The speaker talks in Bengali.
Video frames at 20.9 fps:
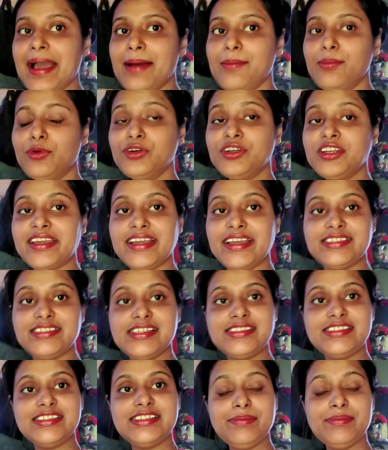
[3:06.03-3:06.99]
দিন এমন
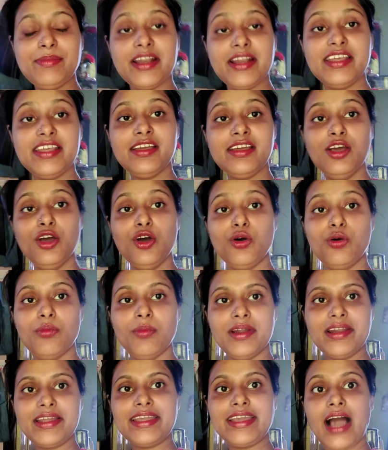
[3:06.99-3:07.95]
কেসেছি মানে
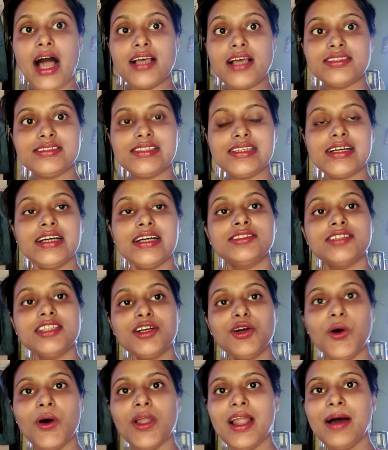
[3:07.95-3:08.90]
মানে কাশতে
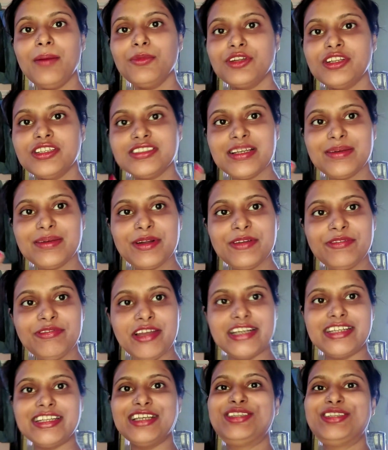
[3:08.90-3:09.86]
কাশতে গলা মনে হচ্ছে
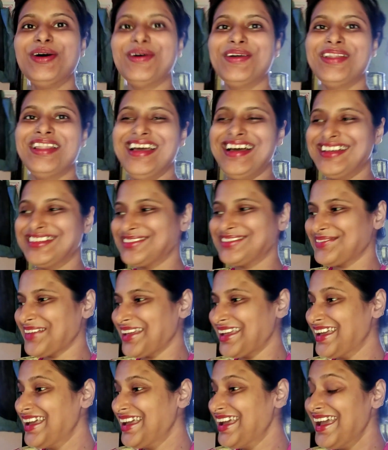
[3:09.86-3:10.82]
এবারে ফেটে চলে
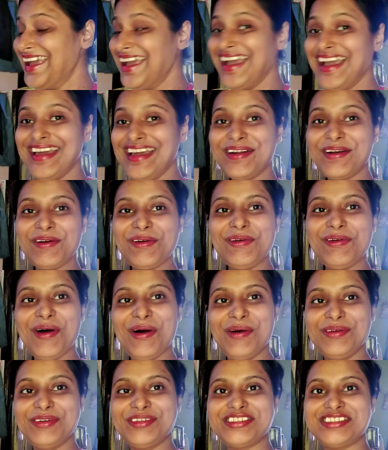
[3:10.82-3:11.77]
আসবে
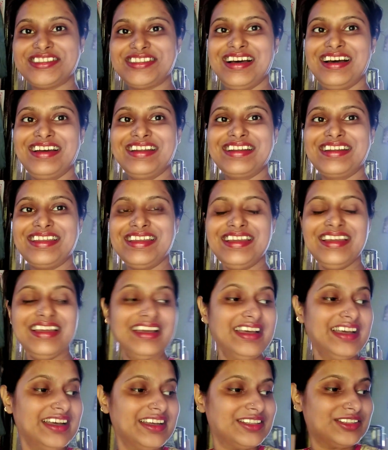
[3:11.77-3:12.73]
এরকম অবস্থা আর
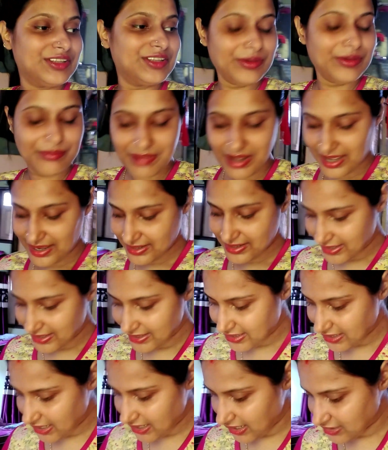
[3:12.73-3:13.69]
কি তো মা
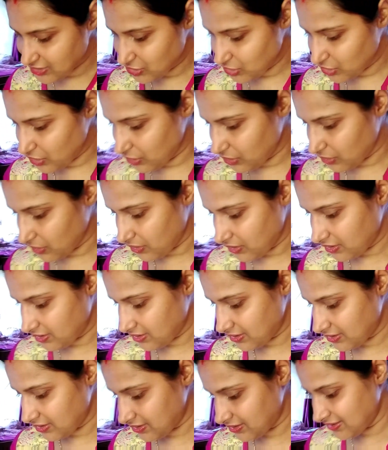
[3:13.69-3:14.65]
এটা খাওয়ার জন্য
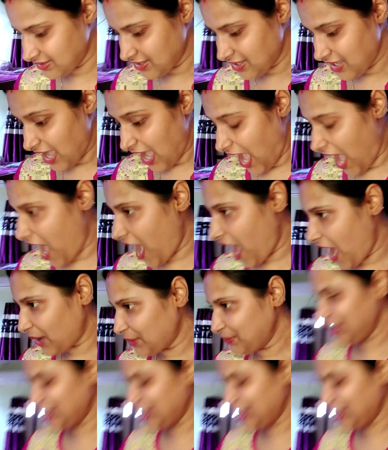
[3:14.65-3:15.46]
হ্যাঁ